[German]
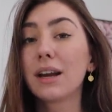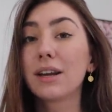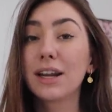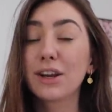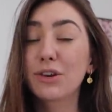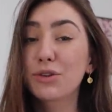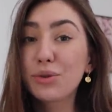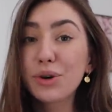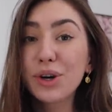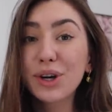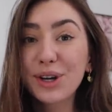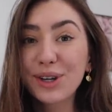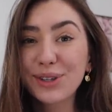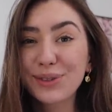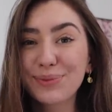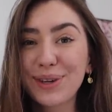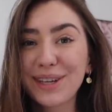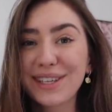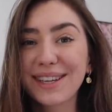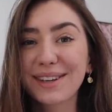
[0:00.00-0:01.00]

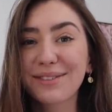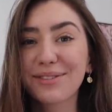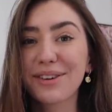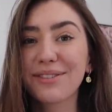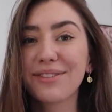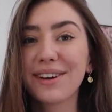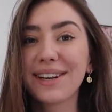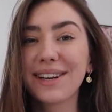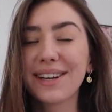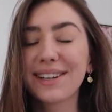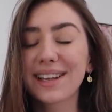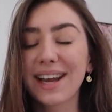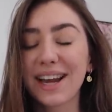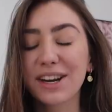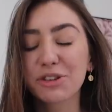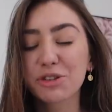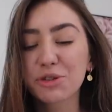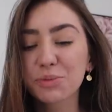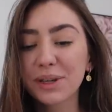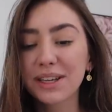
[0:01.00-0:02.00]
Naturkosmetik verwendet,
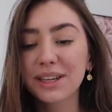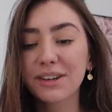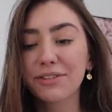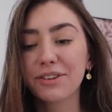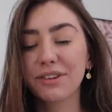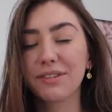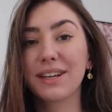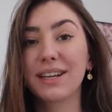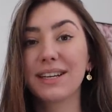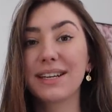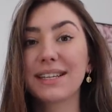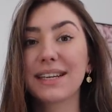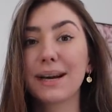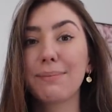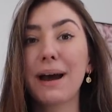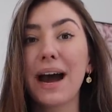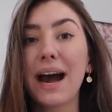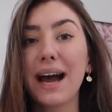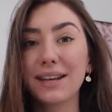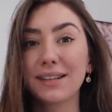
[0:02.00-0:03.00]
keine Schminke verwendet. Ich
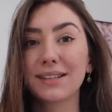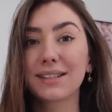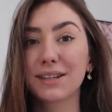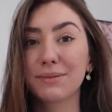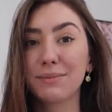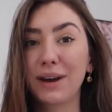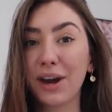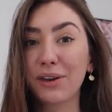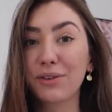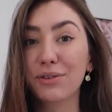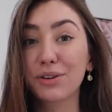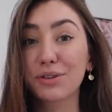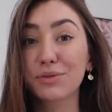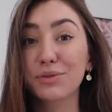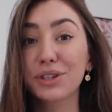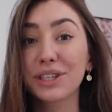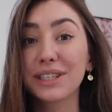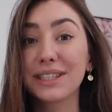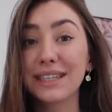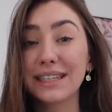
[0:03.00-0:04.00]
habe alles gemacht und es
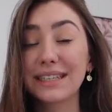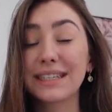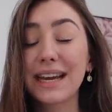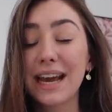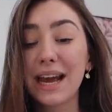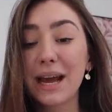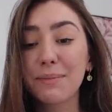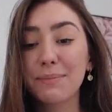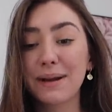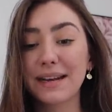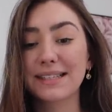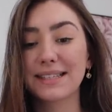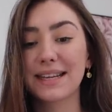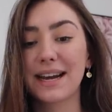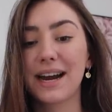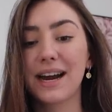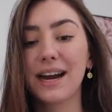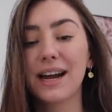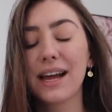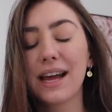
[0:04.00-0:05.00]
wurde nicht
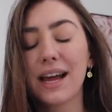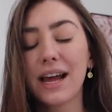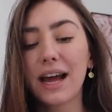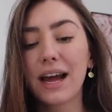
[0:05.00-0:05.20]
besser.